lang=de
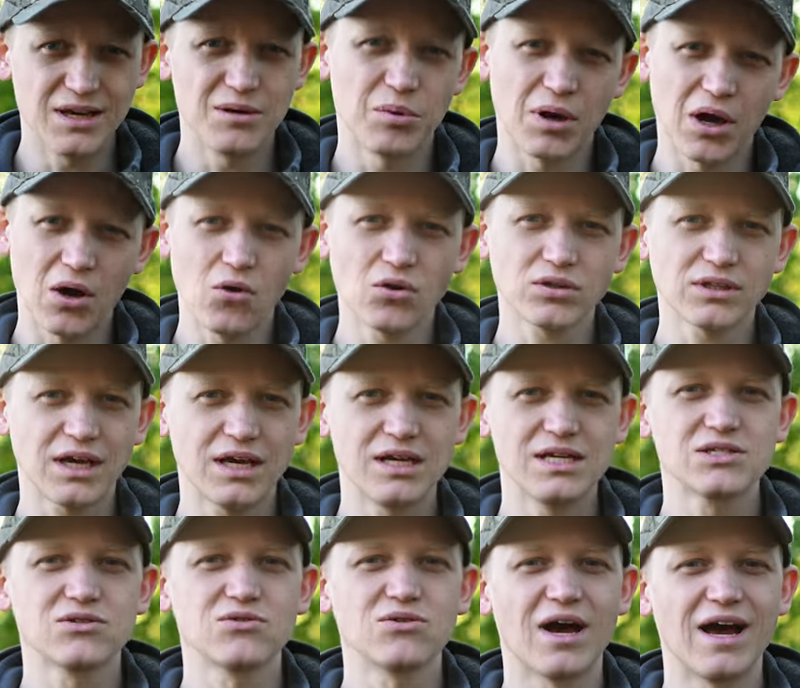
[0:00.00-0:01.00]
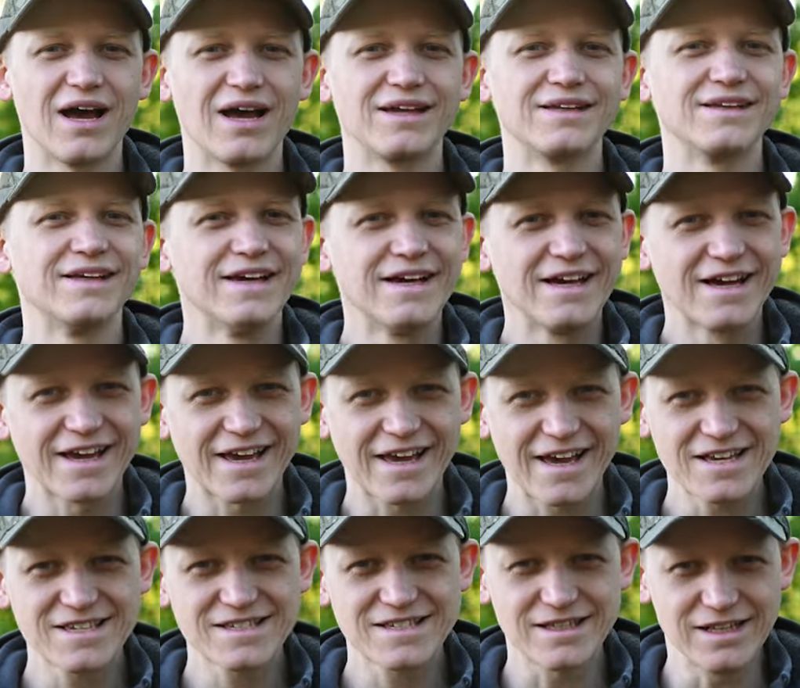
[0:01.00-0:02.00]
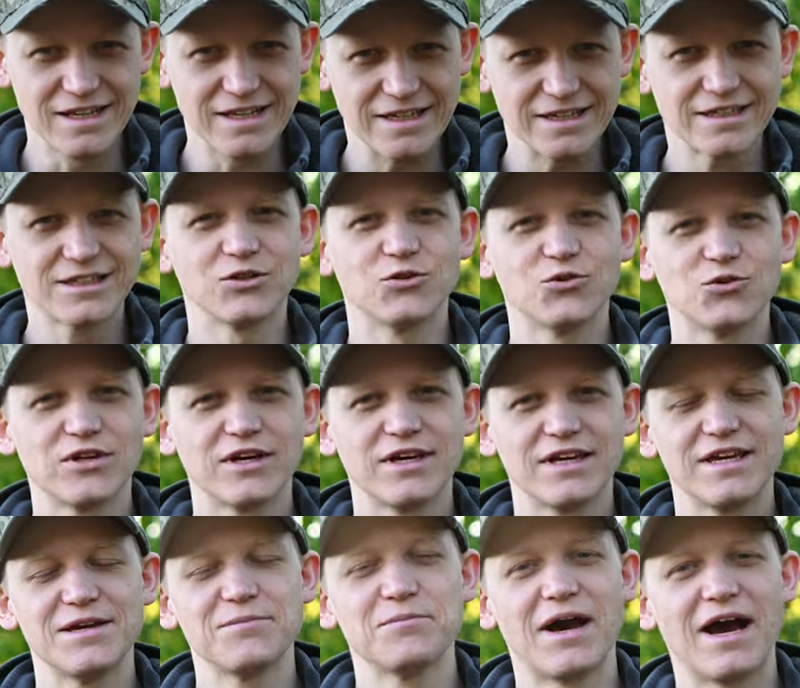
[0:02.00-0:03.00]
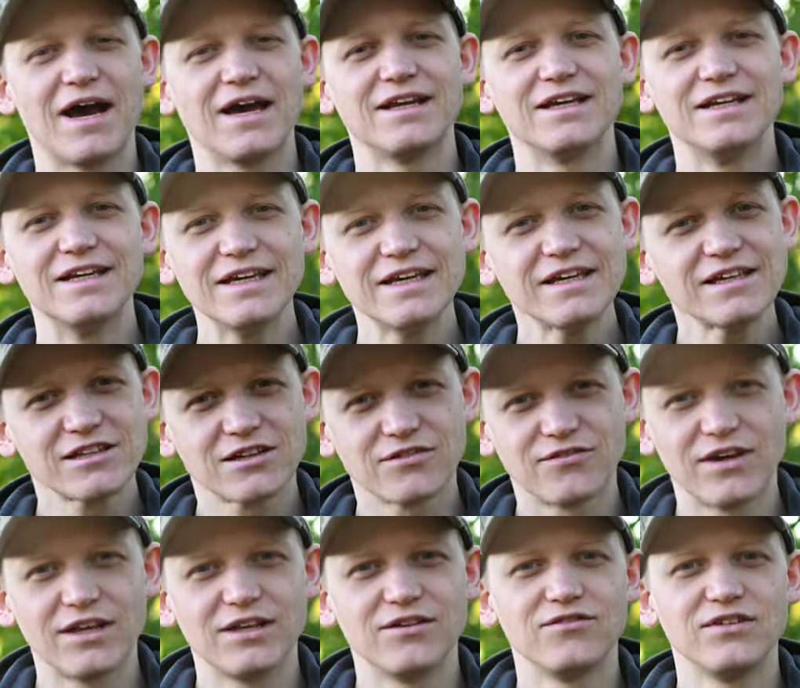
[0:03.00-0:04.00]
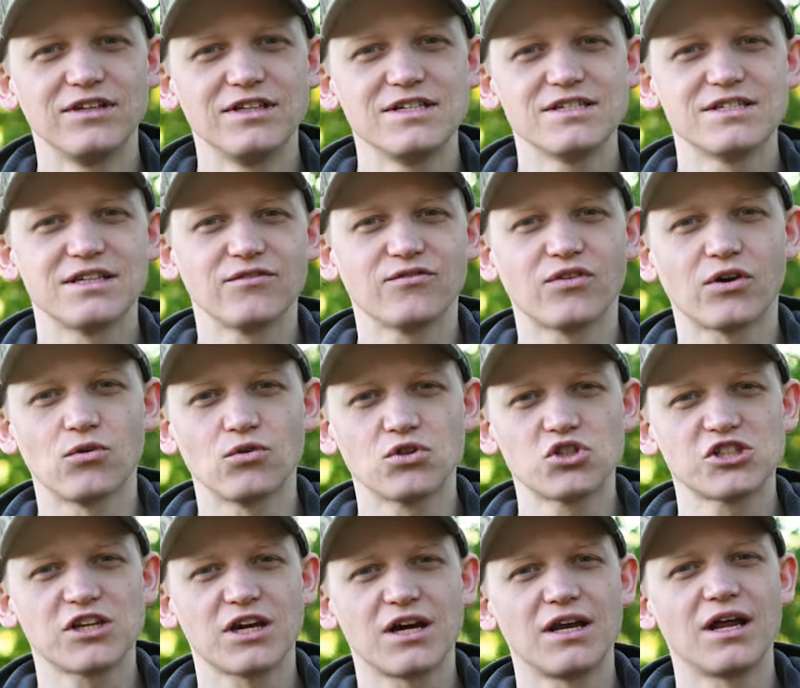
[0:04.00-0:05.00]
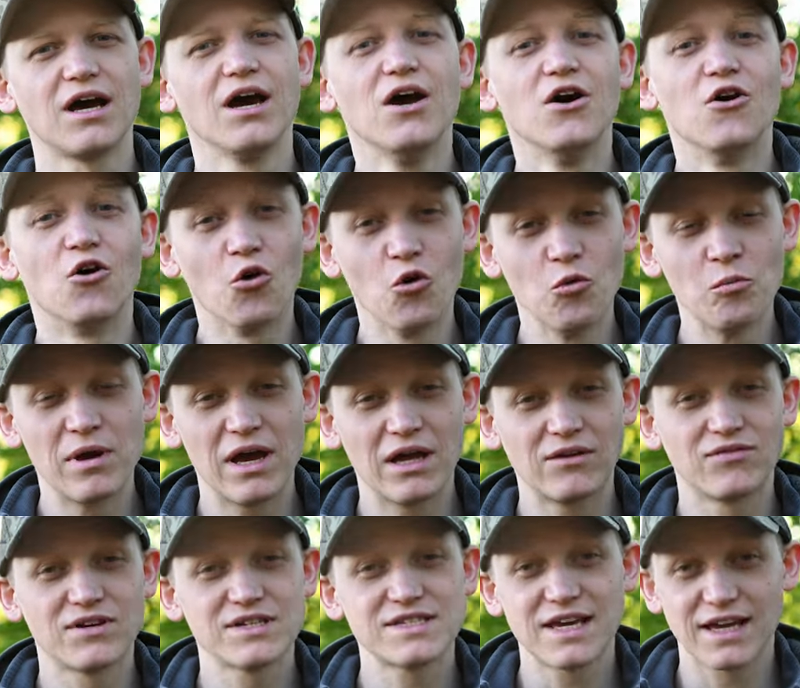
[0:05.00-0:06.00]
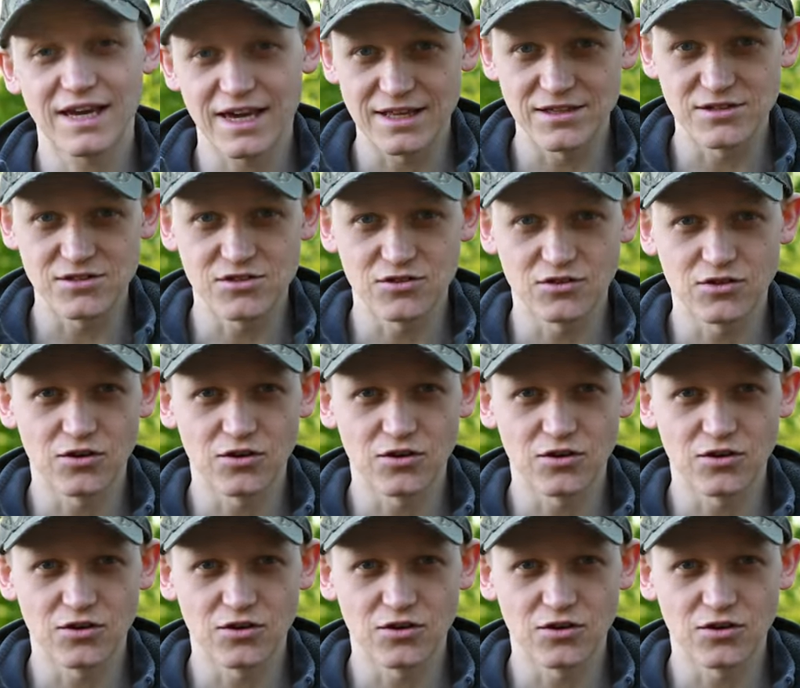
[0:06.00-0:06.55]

Ihr braucht also ein Restlicht oder eben eine Lichtquelle wie diesen Infrarotstrahler, um etwas erkennen zu